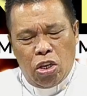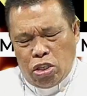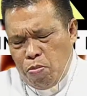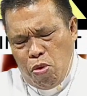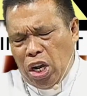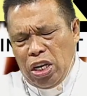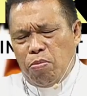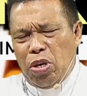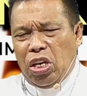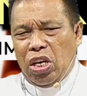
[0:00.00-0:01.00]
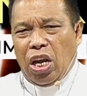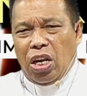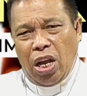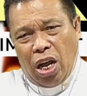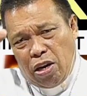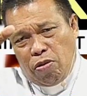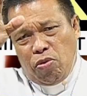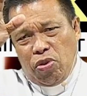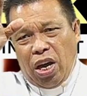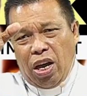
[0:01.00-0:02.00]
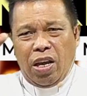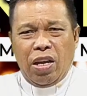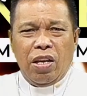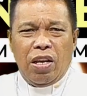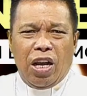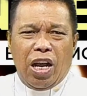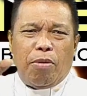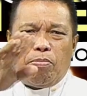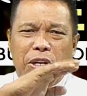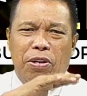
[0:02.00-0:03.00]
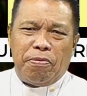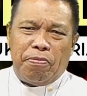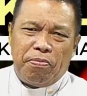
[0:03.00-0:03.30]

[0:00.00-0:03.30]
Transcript: Semoga demikian. Haleluya. Amin.